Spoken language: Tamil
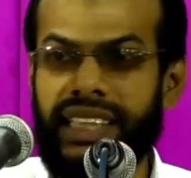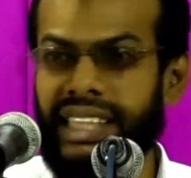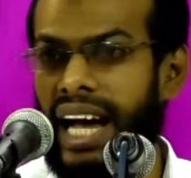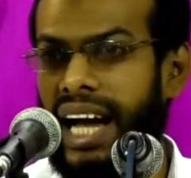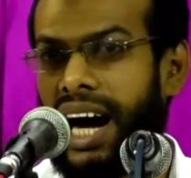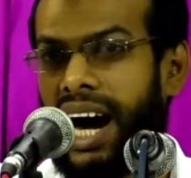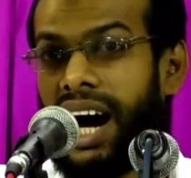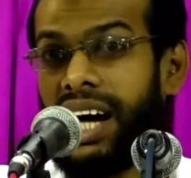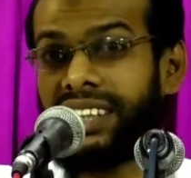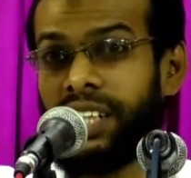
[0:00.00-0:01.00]
இந்த
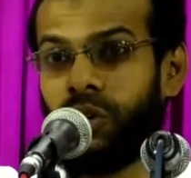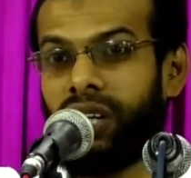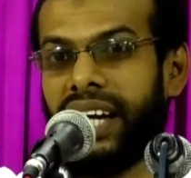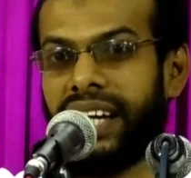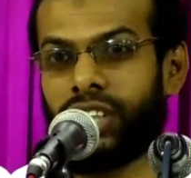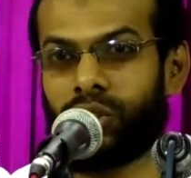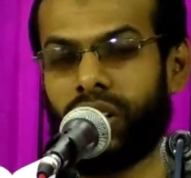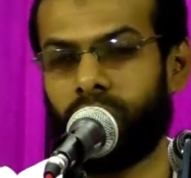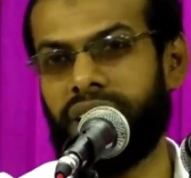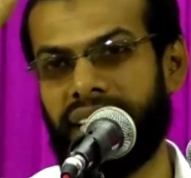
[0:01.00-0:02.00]
அதிமுக என்று
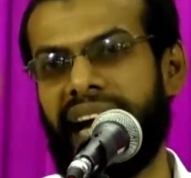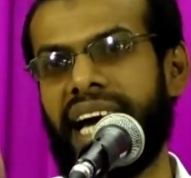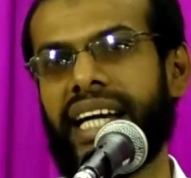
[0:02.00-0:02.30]
சொல்லக்கூடிய